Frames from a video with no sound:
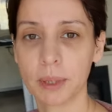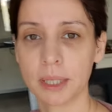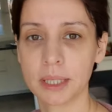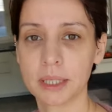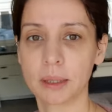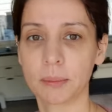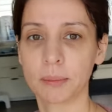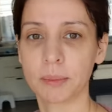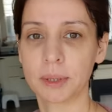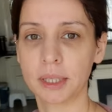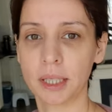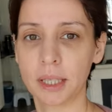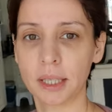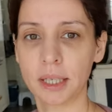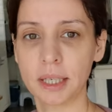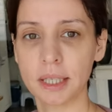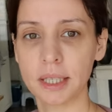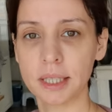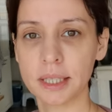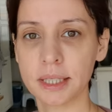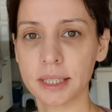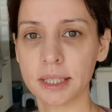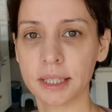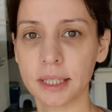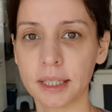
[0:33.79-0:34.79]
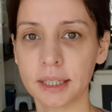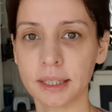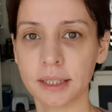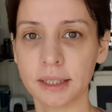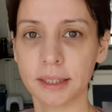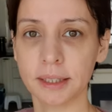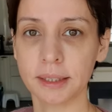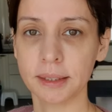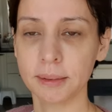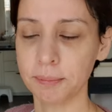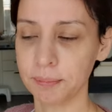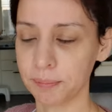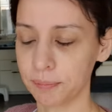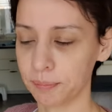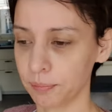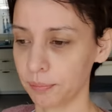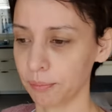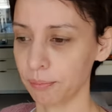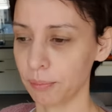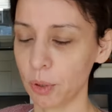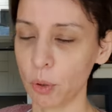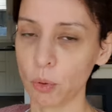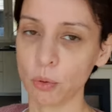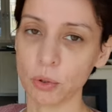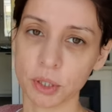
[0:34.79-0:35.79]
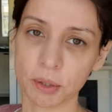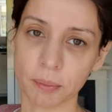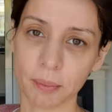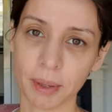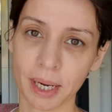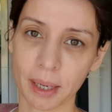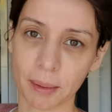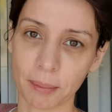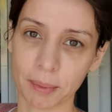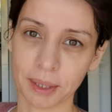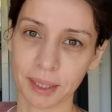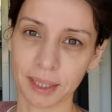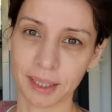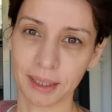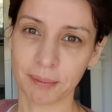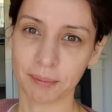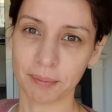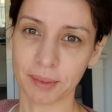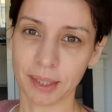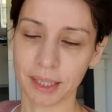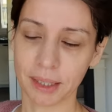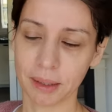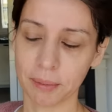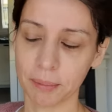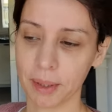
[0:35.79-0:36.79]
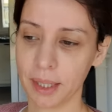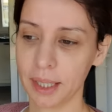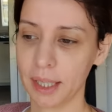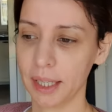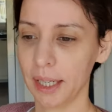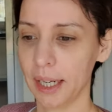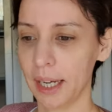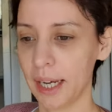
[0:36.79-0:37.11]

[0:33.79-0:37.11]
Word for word: masamı da hazırladım. Bir önce merhaba diyeyim dedim.